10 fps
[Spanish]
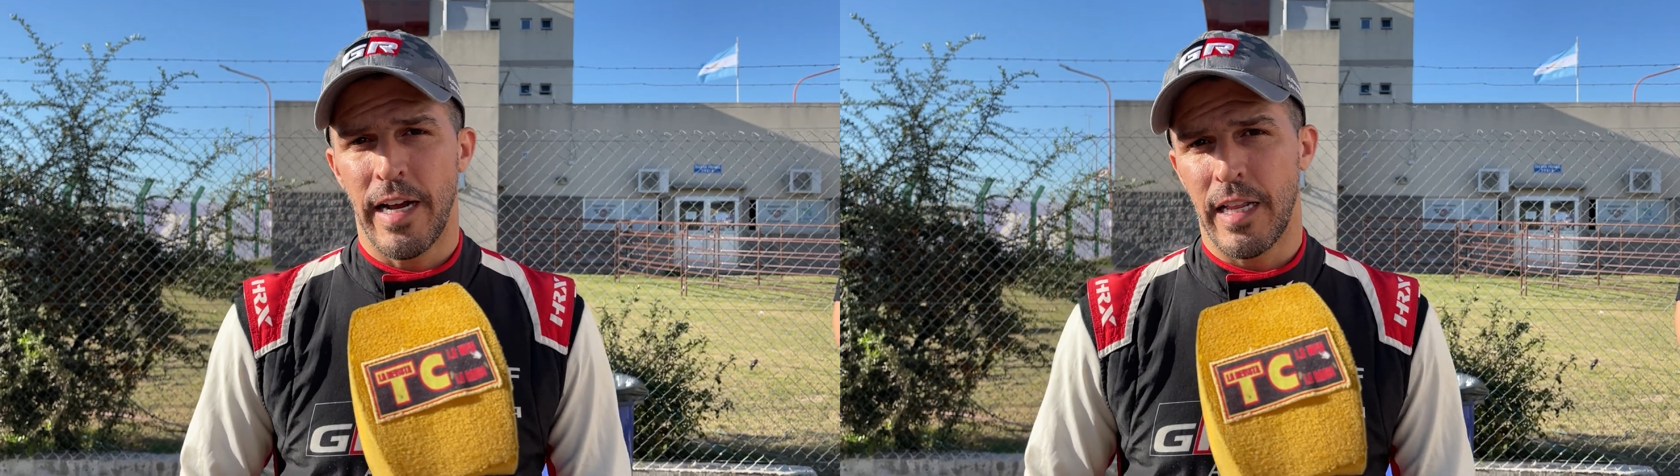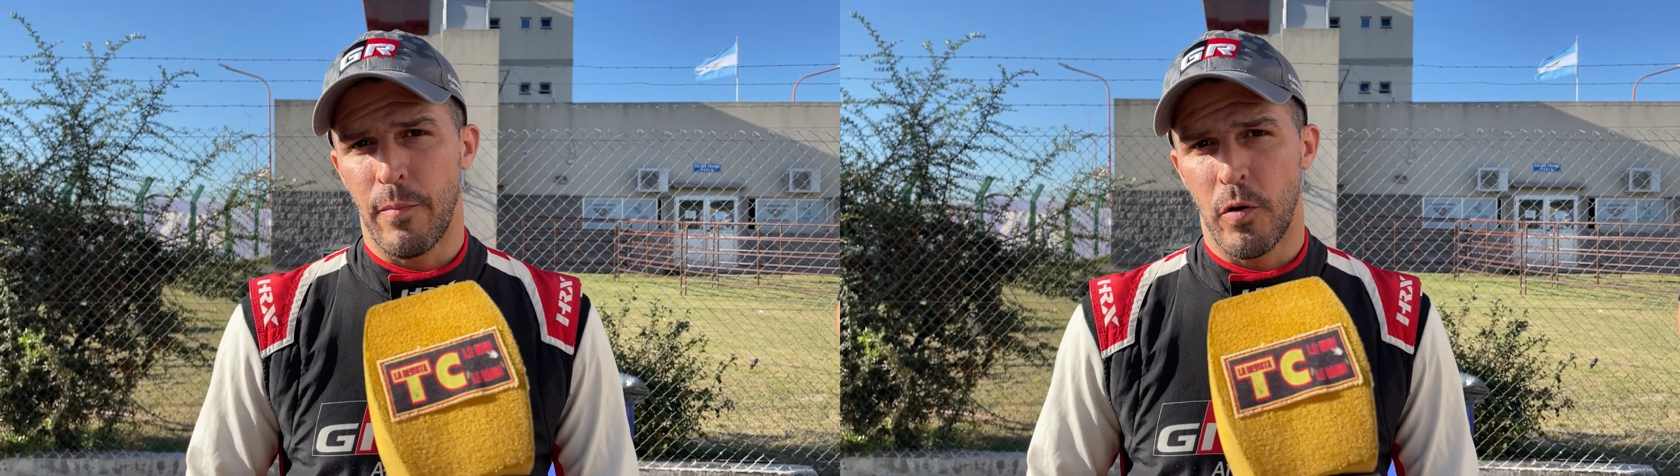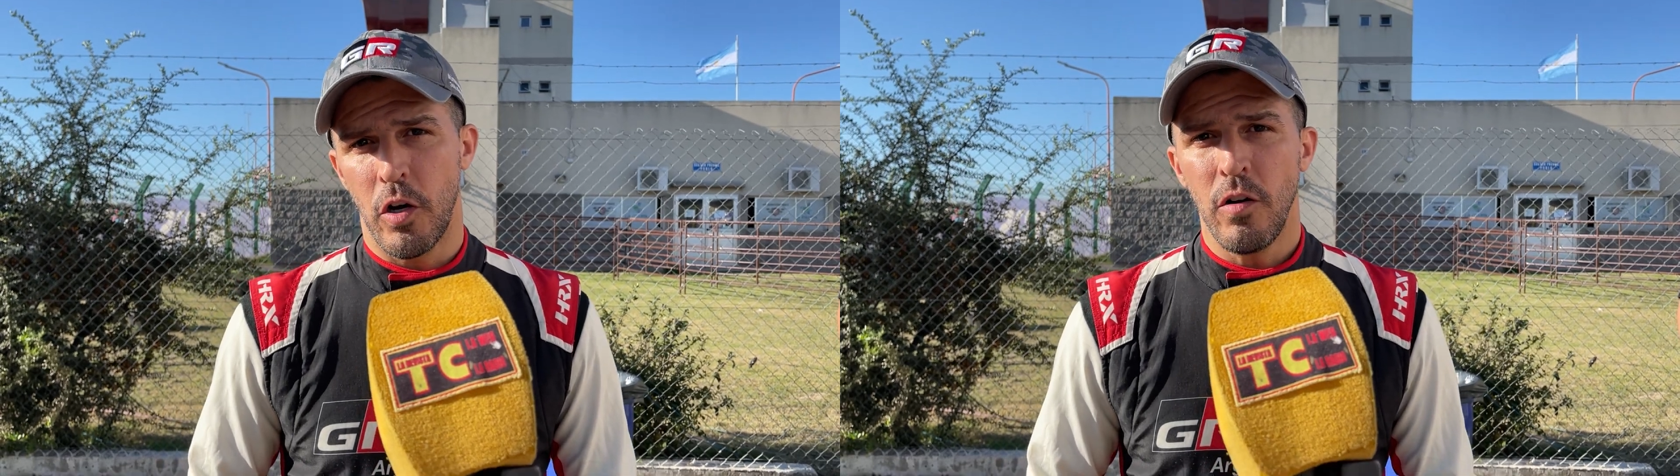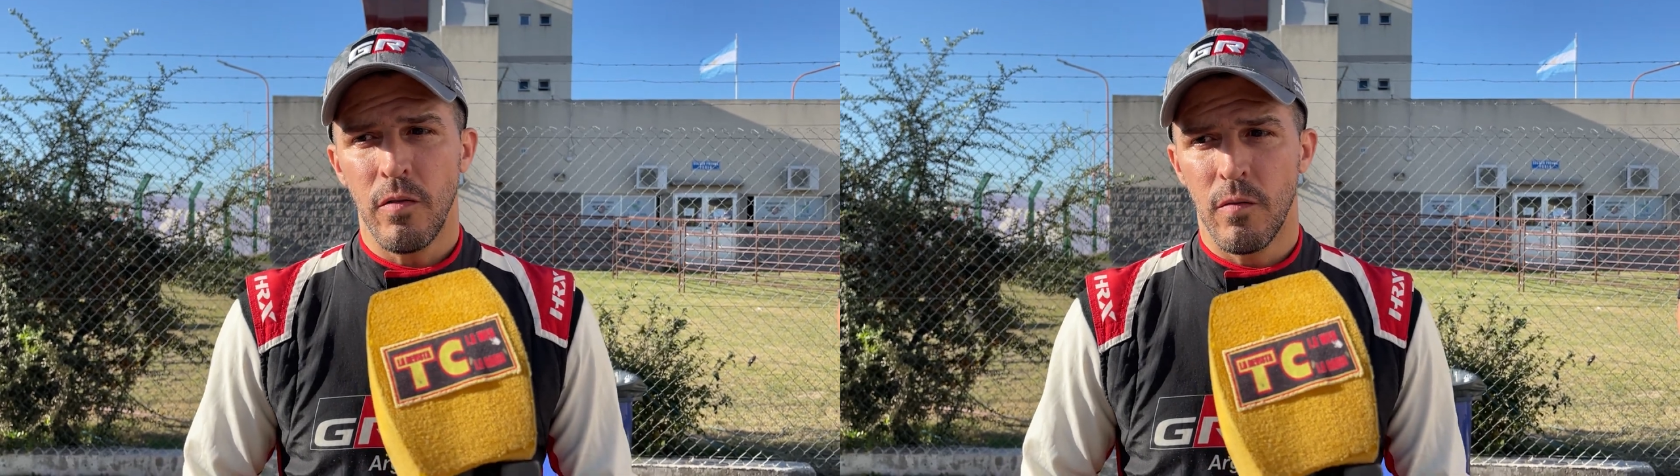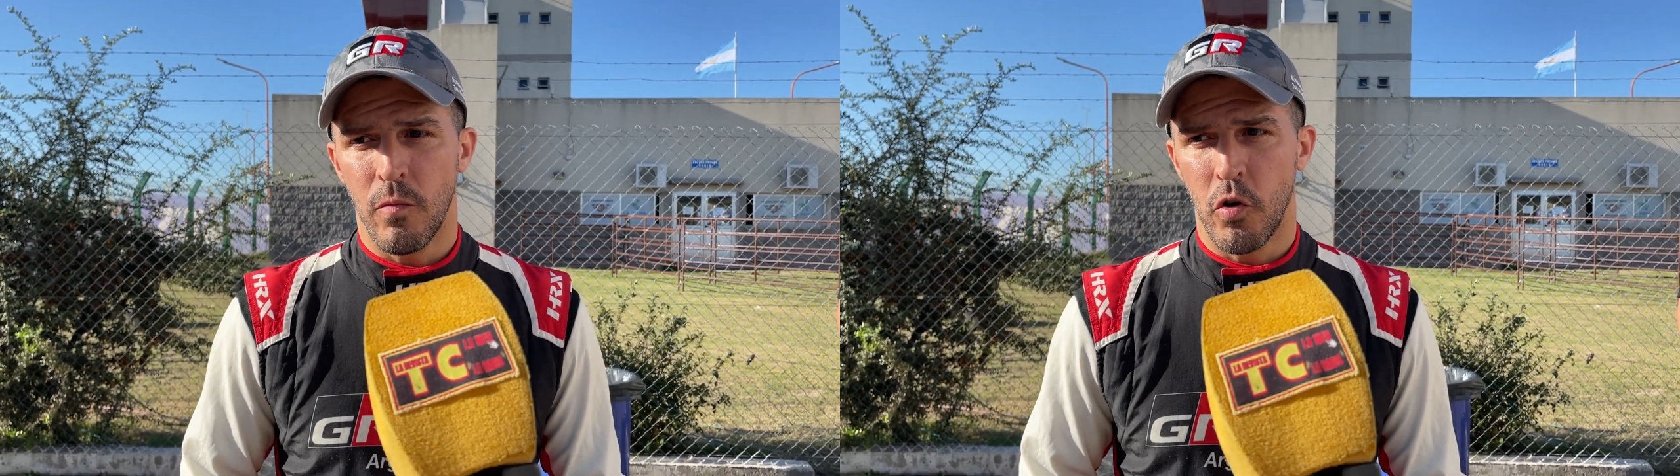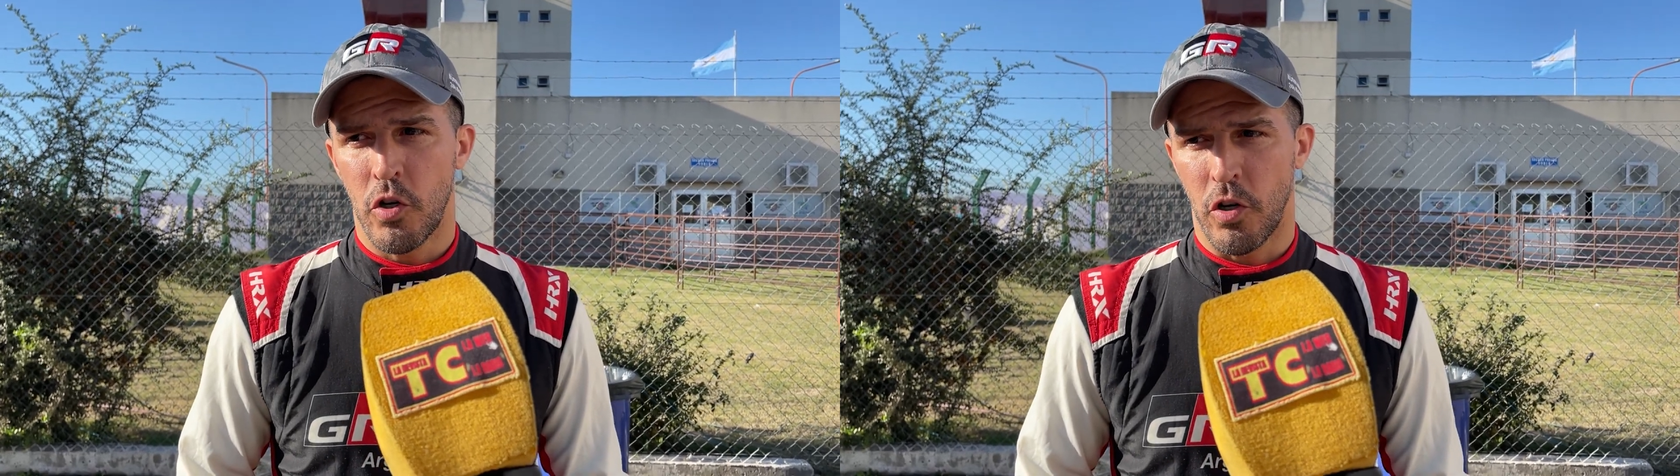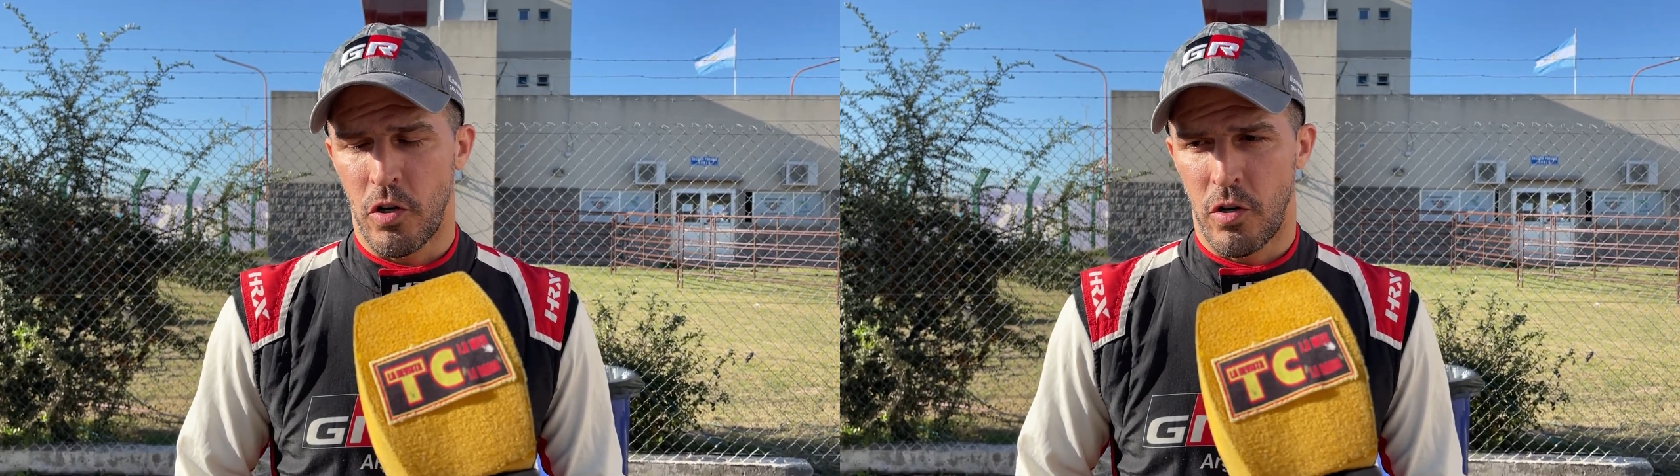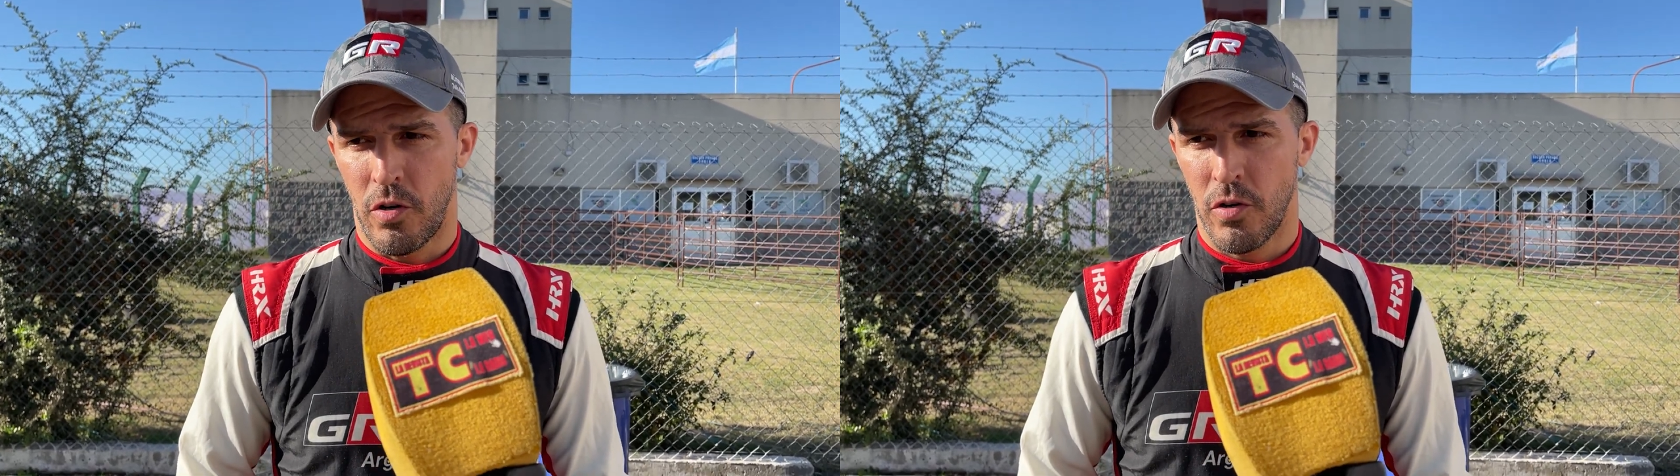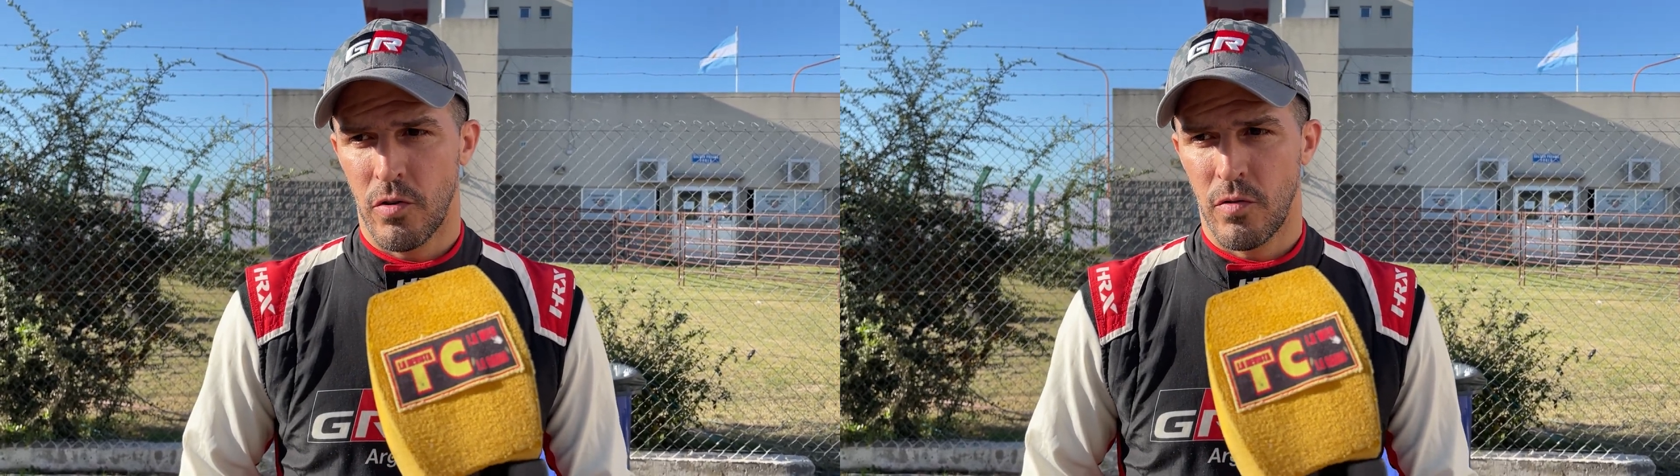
esta pole, mucho,